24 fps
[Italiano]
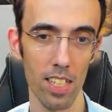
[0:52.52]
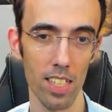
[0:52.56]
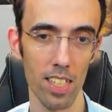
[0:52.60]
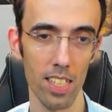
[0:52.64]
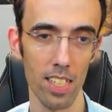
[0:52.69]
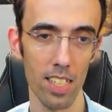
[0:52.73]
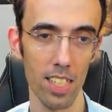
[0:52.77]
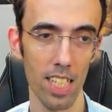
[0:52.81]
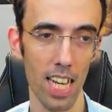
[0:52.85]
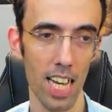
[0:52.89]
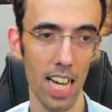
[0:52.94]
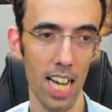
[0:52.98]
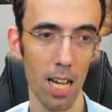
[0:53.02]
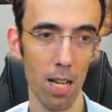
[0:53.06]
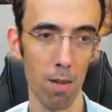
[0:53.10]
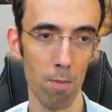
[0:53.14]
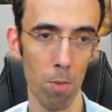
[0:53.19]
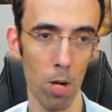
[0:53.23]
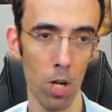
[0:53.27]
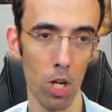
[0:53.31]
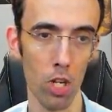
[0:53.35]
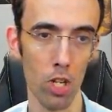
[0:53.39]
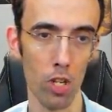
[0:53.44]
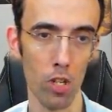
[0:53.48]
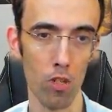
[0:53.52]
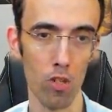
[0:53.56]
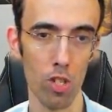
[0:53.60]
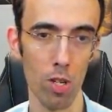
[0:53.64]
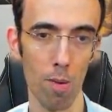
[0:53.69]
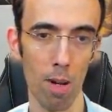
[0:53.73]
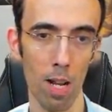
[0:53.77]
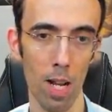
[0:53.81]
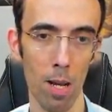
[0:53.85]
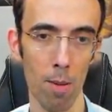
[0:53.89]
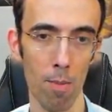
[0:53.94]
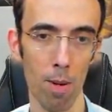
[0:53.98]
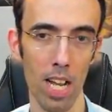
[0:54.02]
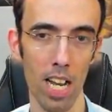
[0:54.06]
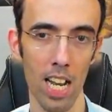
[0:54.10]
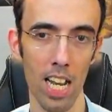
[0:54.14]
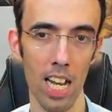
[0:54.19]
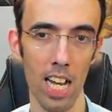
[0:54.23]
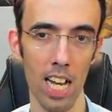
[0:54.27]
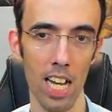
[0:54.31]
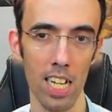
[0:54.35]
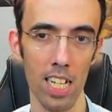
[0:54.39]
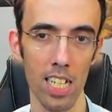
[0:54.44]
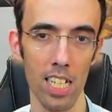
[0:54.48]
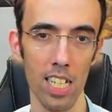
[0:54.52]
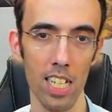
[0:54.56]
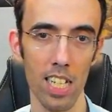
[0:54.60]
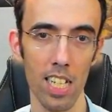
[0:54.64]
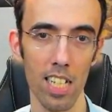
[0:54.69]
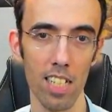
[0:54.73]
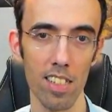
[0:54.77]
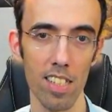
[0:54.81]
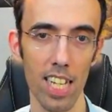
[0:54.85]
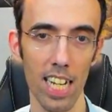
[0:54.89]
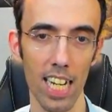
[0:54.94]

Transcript: Dai, bellissima la palla di